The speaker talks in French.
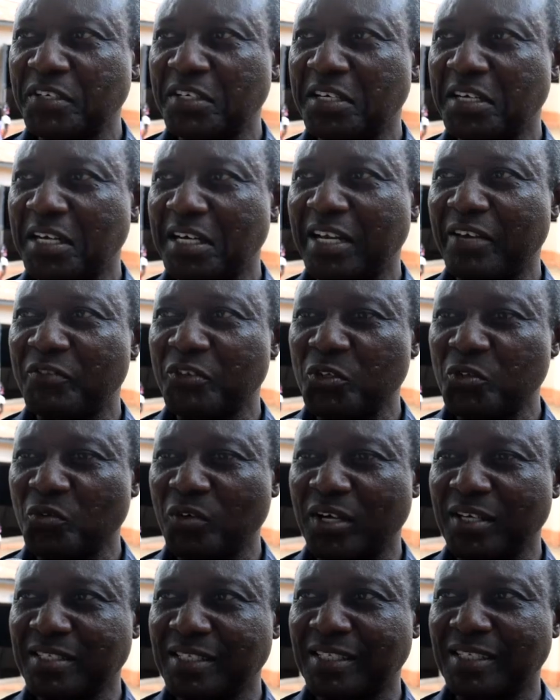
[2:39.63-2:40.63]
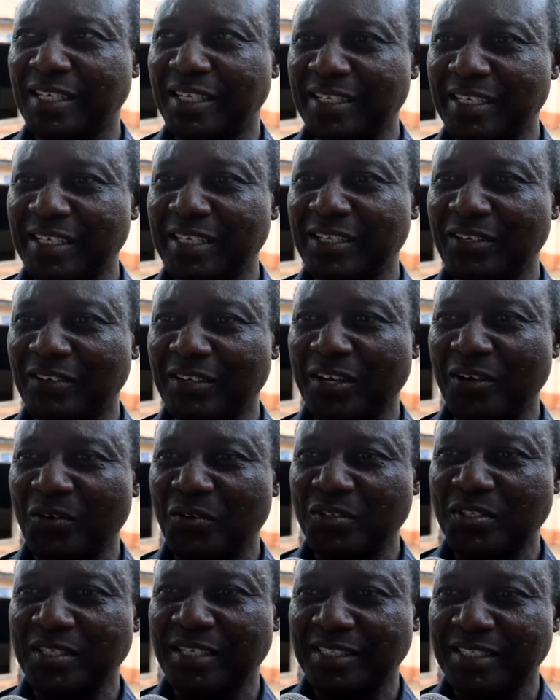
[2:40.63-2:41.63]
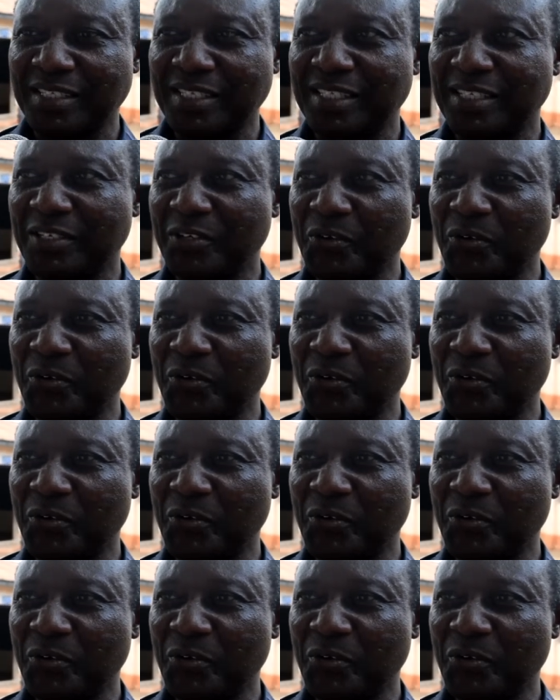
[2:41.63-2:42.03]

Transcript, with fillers: euh, à la victoire cette année, on a constaté